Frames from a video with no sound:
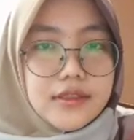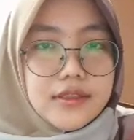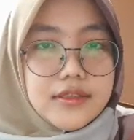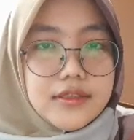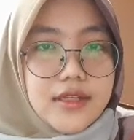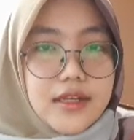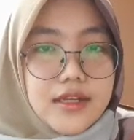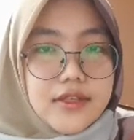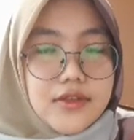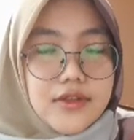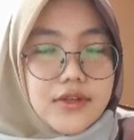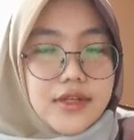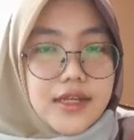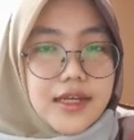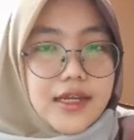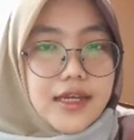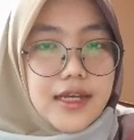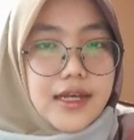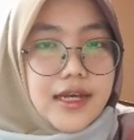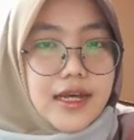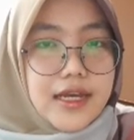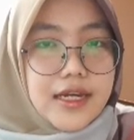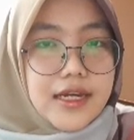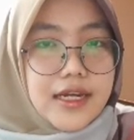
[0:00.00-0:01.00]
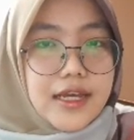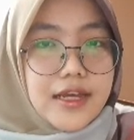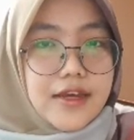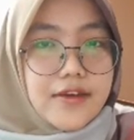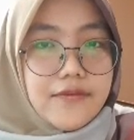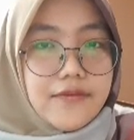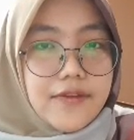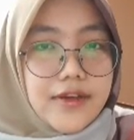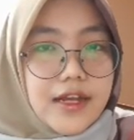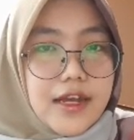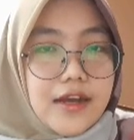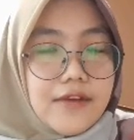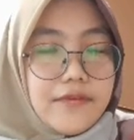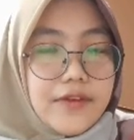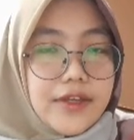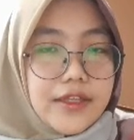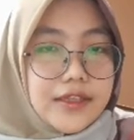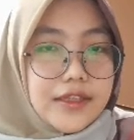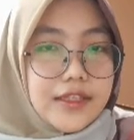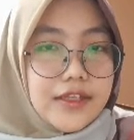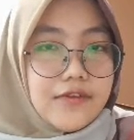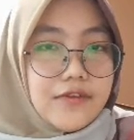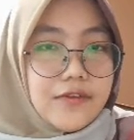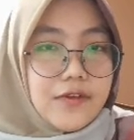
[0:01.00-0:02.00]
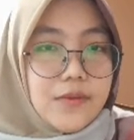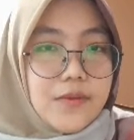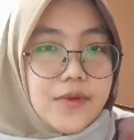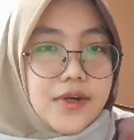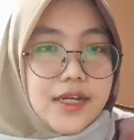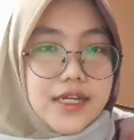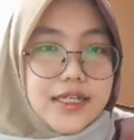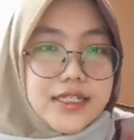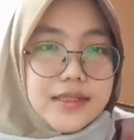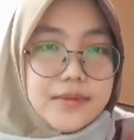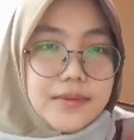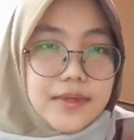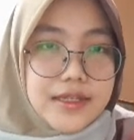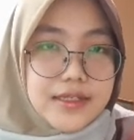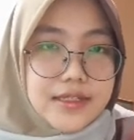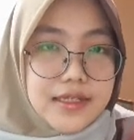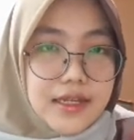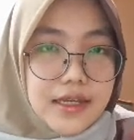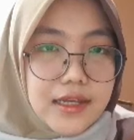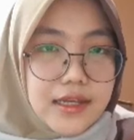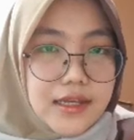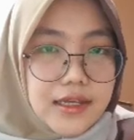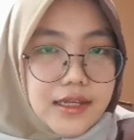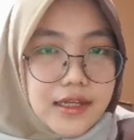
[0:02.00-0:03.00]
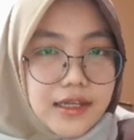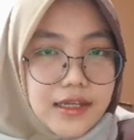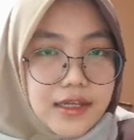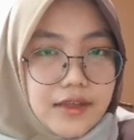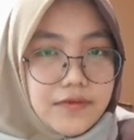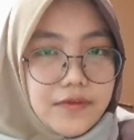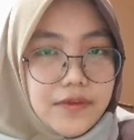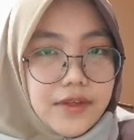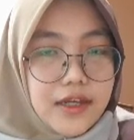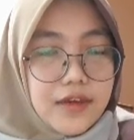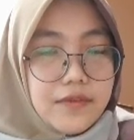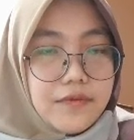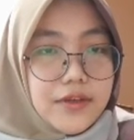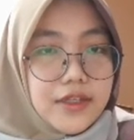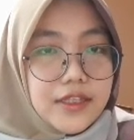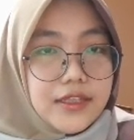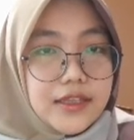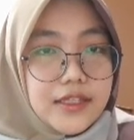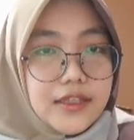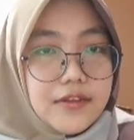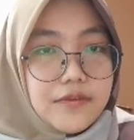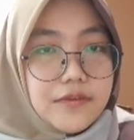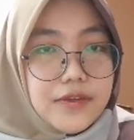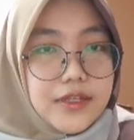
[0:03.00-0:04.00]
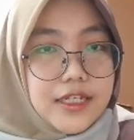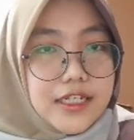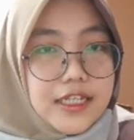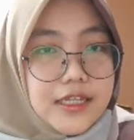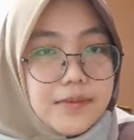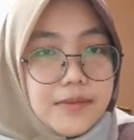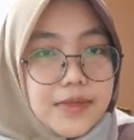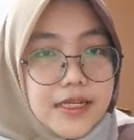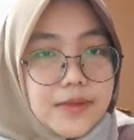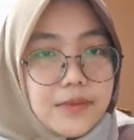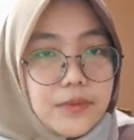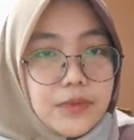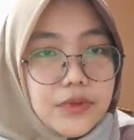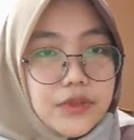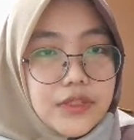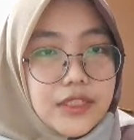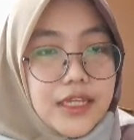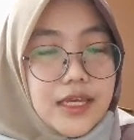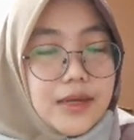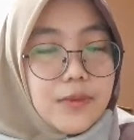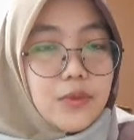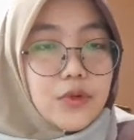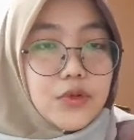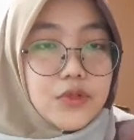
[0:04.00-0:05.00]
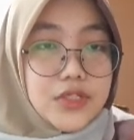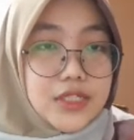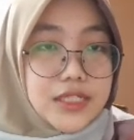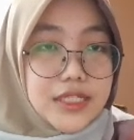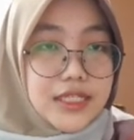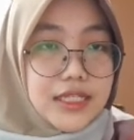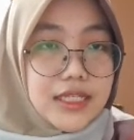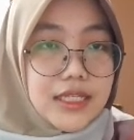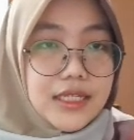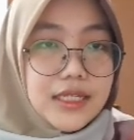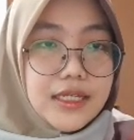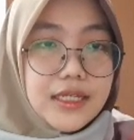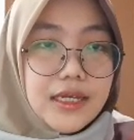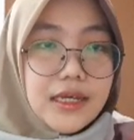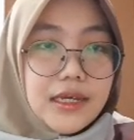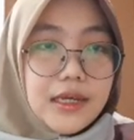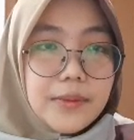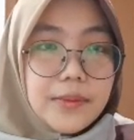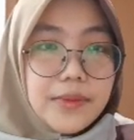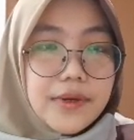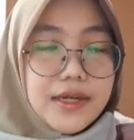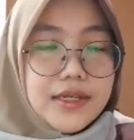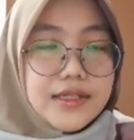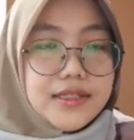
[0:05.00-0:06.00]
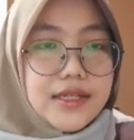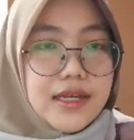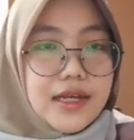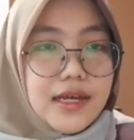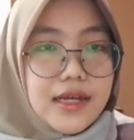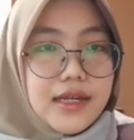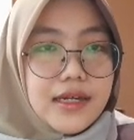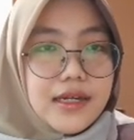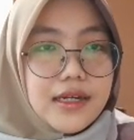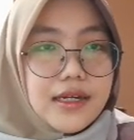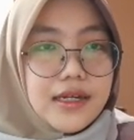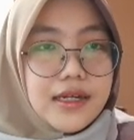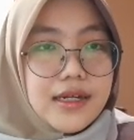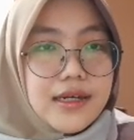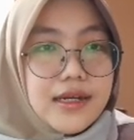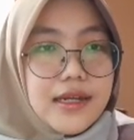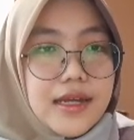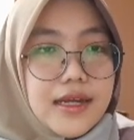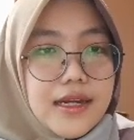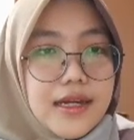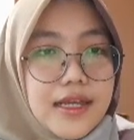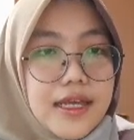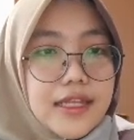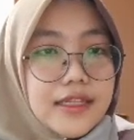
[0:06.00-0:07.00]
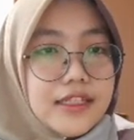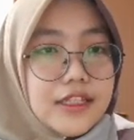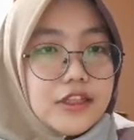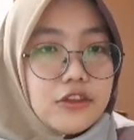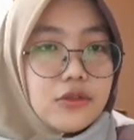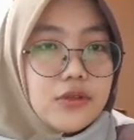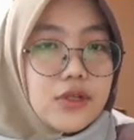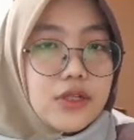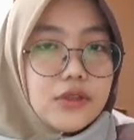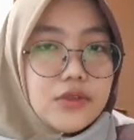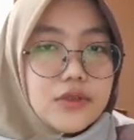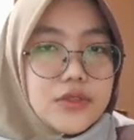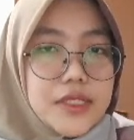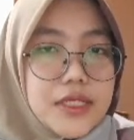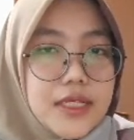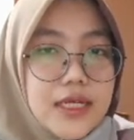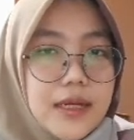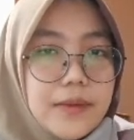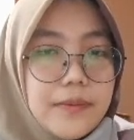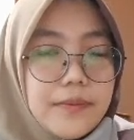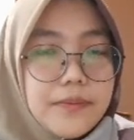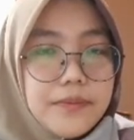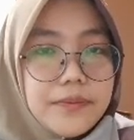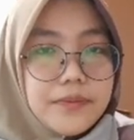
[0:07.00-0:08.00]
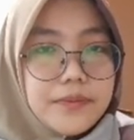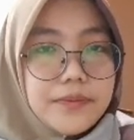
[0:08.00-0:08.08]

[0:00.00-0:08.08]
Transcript: Selanjutnya, ada efek afektif komunikasi massa. Efek afektif ini meliputi emosi, perasaan, dan attitude atau sikap.